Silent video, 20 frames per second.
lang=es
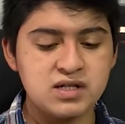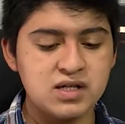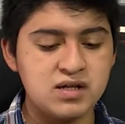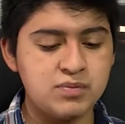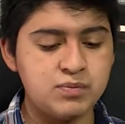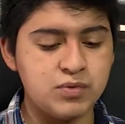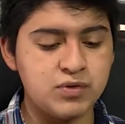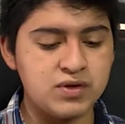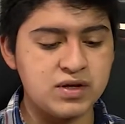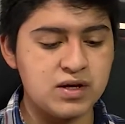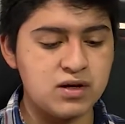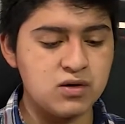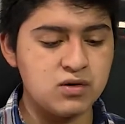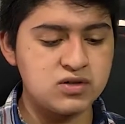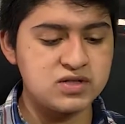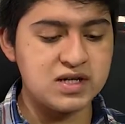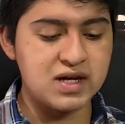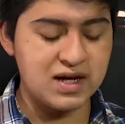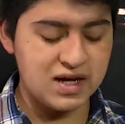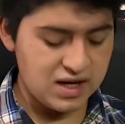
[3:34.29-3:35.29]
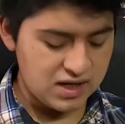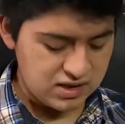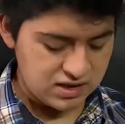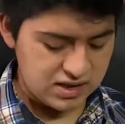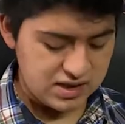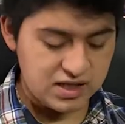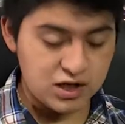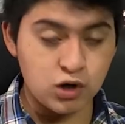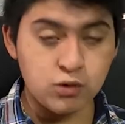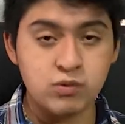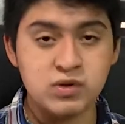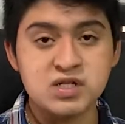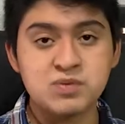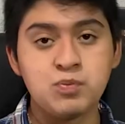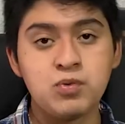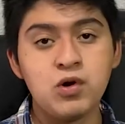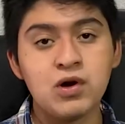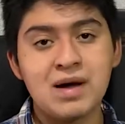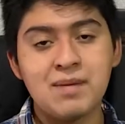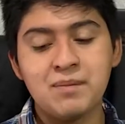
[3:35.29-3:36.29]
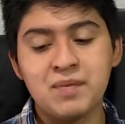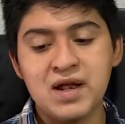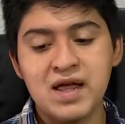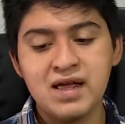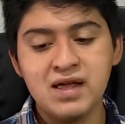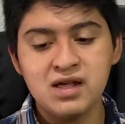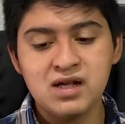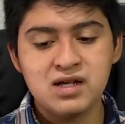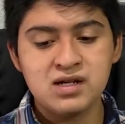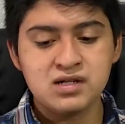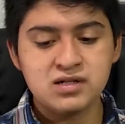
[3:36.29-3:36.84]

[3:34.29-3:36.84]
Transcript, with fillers: y poderlo sacar y, y como es plug and play,